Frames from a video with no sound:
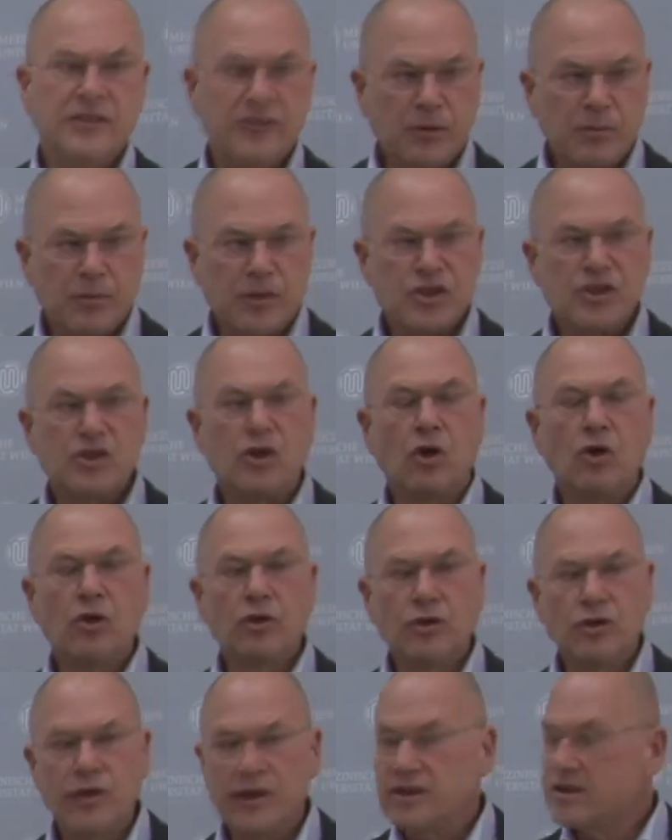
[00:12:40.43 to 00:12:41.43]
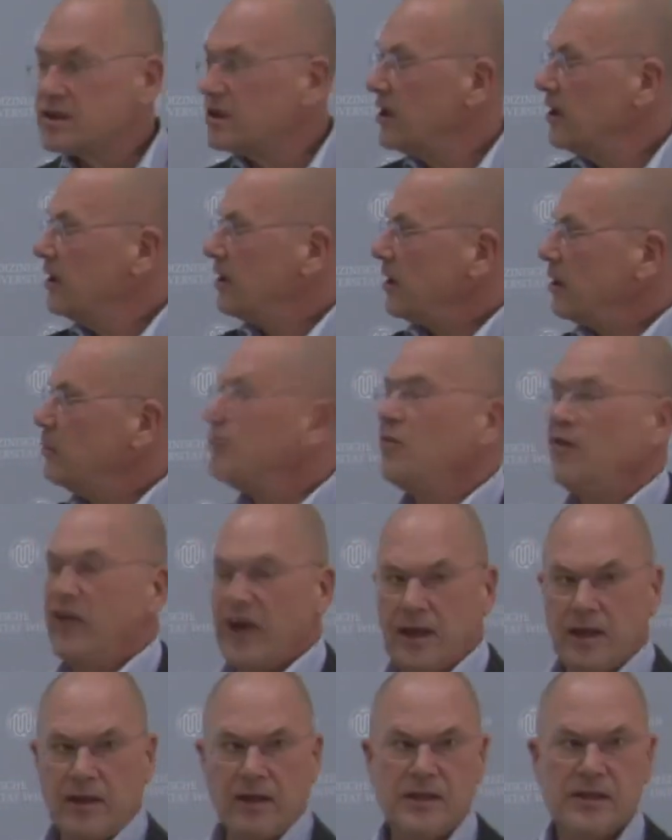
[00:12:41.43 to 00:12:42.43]
die besonders
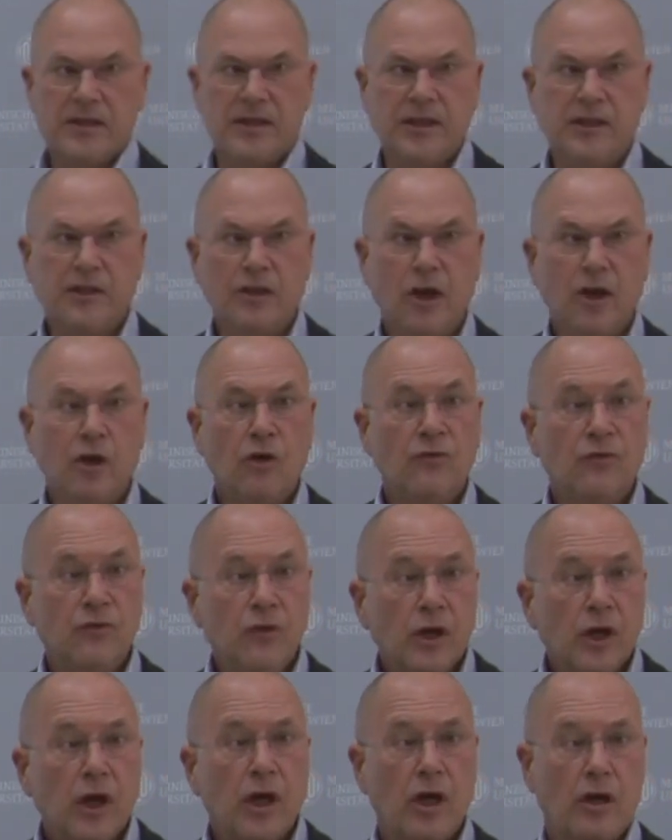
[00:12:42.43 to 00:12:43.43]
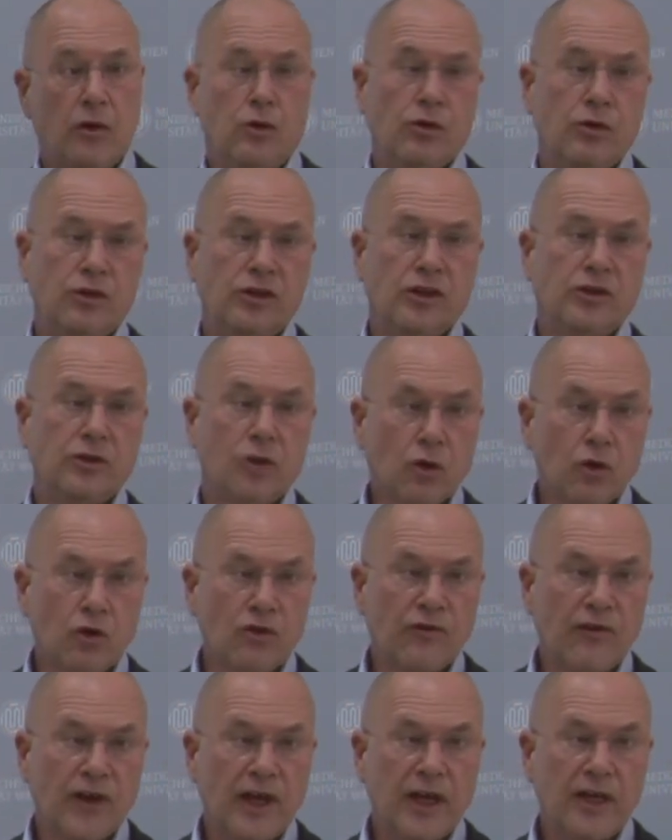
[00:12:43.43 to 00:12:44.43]
empfänglich sind für erhöhte
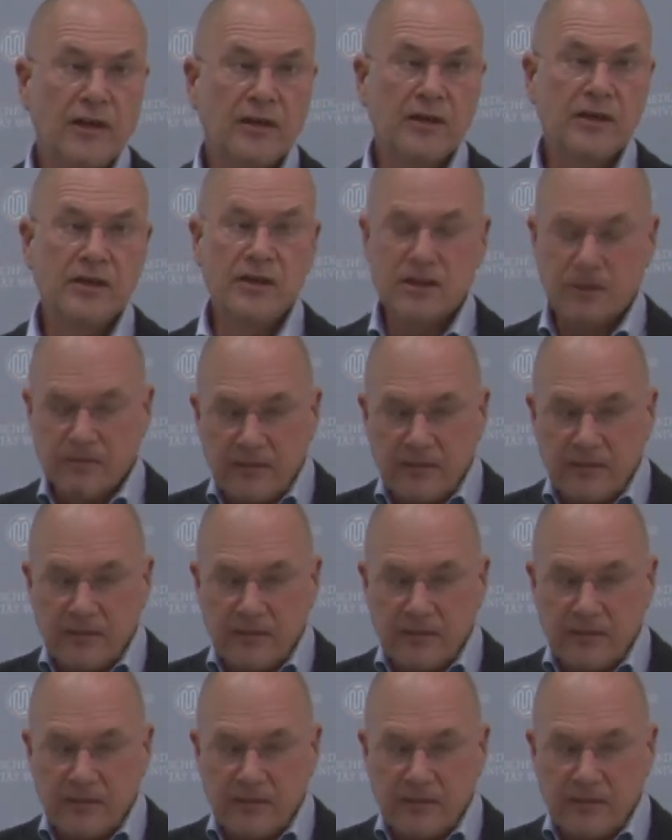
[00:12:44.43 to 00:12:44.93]
Druckverhältnisse,